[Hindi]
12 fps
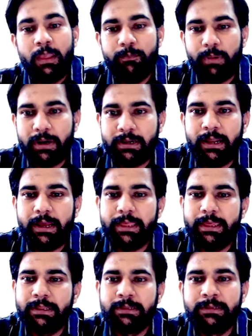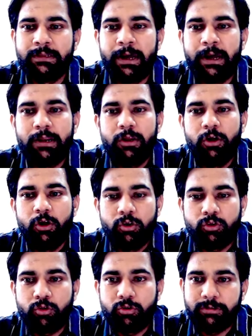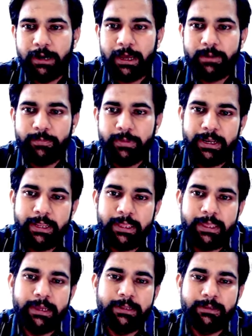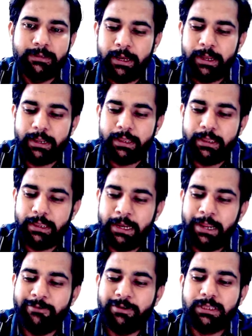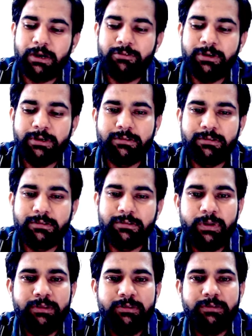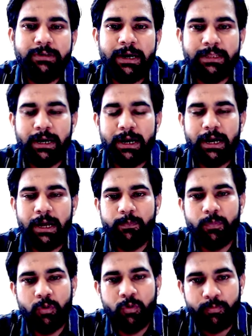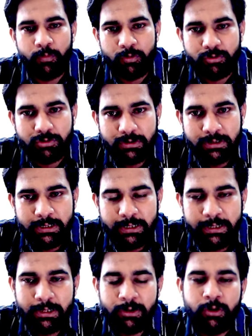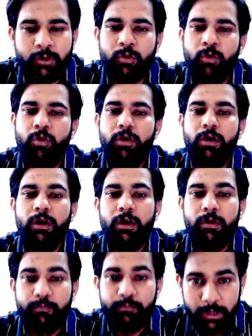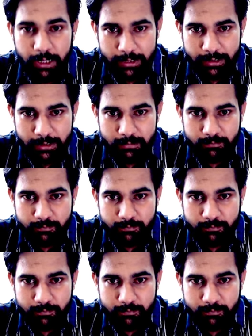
पटना के अंदर तो चार महीने के अंदर 11,000 से भी ज़्यादा आपको पोस्ट देखने को मिलेगी